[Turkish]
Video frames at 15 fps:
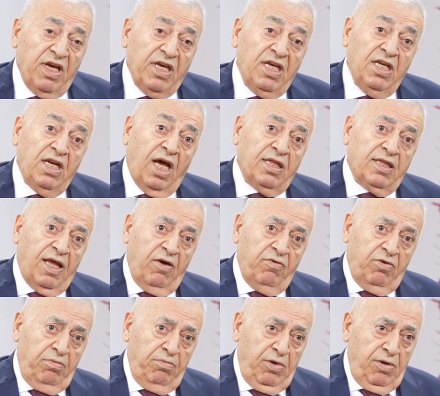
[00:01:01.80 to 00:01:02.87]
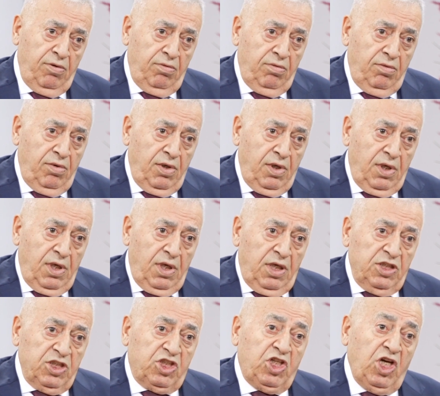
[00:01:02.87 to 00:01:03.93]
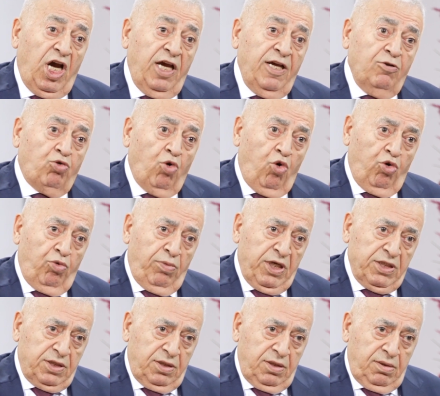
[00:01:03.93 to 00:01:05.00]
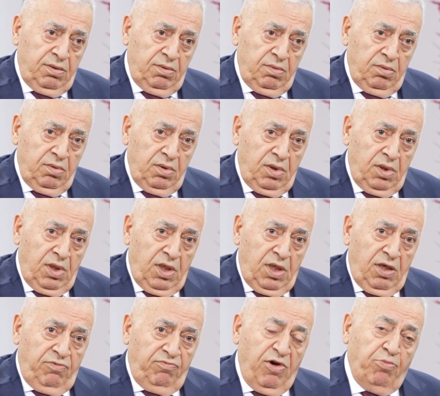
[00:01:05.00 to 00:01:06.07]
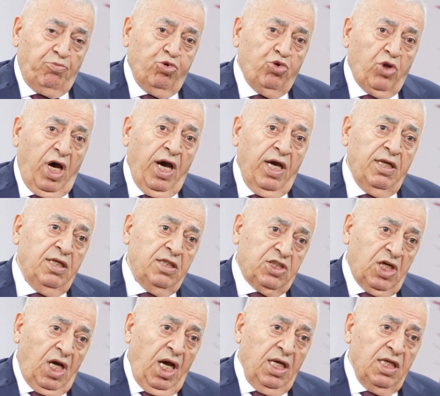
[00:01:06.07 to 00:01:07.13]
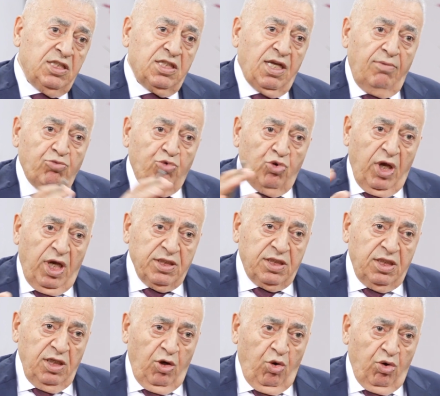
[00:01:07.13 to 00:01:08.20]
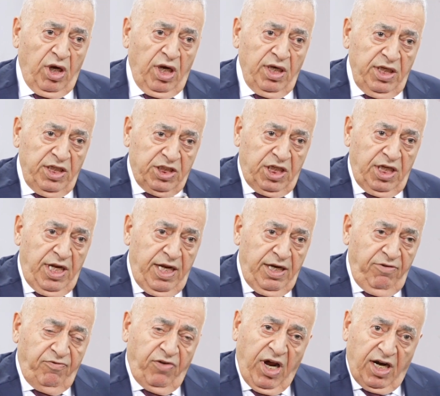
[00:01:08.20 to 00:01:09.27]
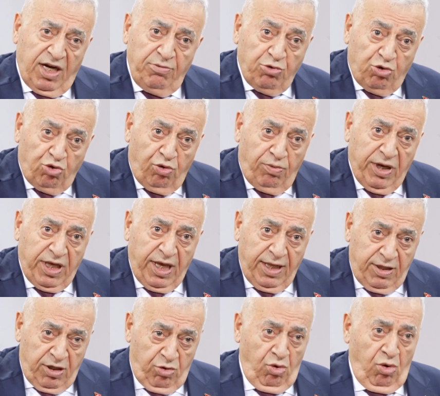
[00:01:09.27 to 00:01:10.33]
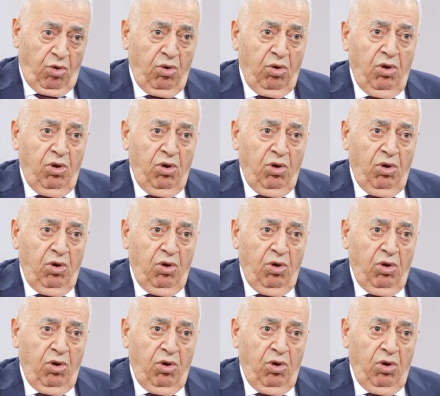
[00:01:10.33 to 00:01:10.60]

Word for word: ve İran devrimi, Şia'yı doğurması, ve bu da ayrıca İslam dünyasıyla olan ilişkileri farklı bir duruma getiriyor.